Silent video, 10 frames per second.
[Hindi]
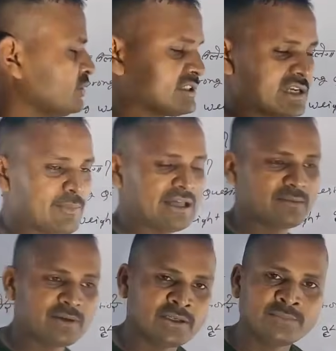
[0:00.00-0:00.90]
हूँ इसके
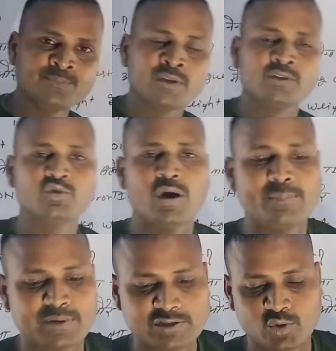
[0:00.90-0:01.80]
बाद में जो
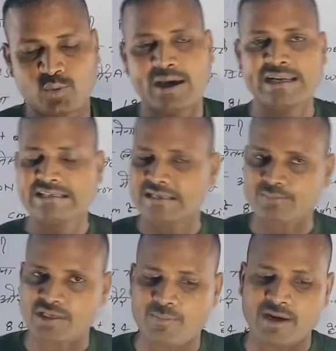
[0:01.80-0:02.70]
आपका जो क्वेरीज
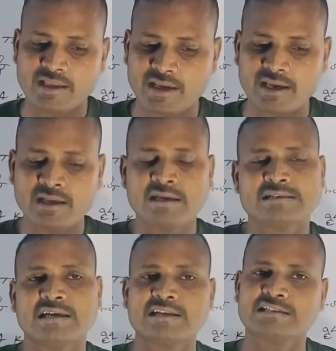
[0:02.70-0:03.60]
सबसे बड़ी है
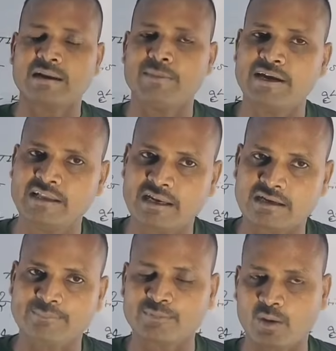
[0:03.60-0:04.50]
सर इसका मेडिकल
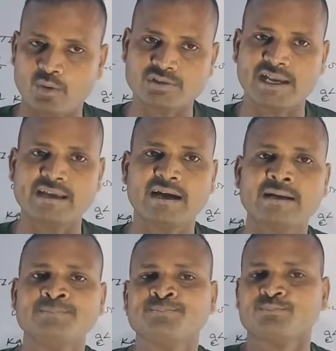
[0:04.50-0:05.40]
कब तक हो जाएगा
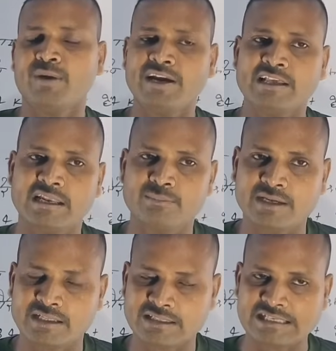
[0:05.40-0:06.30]
मेडिकल
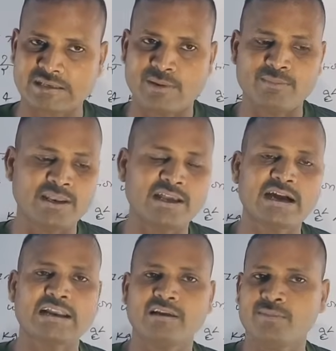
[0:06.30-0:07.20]
में कितना समय
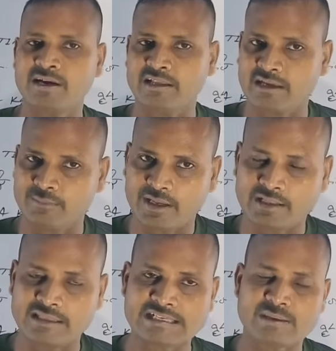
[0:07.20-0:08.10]
मिलेगा रीमेडिकल में
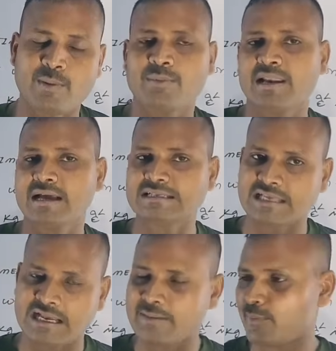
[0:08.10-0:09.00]
कितना समय मिलेगा
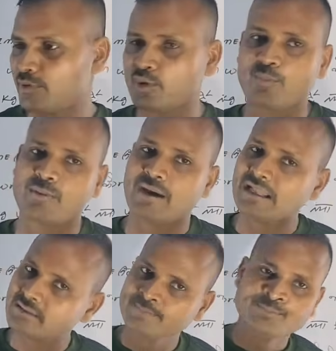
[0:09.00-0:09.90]
सारे पॉइंटों पर
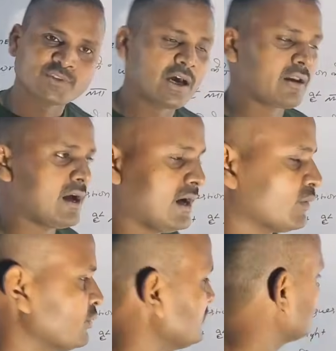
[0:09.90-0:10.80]
बात कर रहा
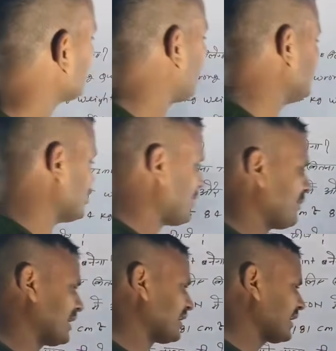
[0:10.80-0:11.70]
हूँ तो वीडियो में
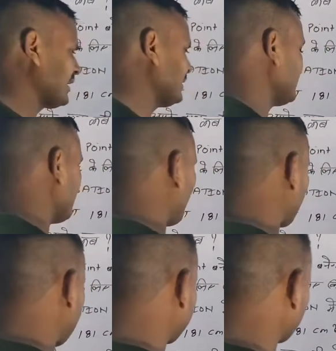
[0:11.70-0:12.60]
बने रहें
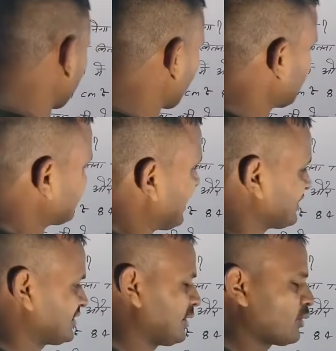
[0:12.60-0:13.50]
और आप लोगों का
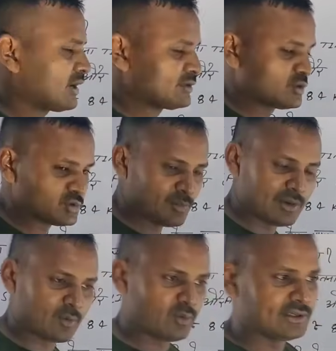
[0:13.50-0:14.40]
सलेक्शन होगा दोस्तों
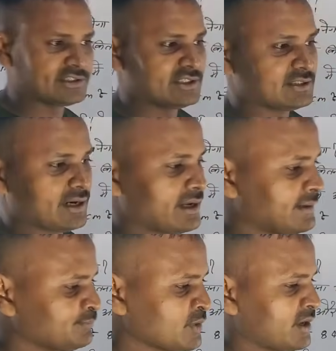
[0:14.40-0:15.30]
बिल्कुल निश्चिंत
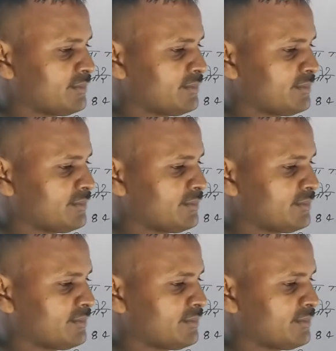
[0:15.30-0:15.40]
रहें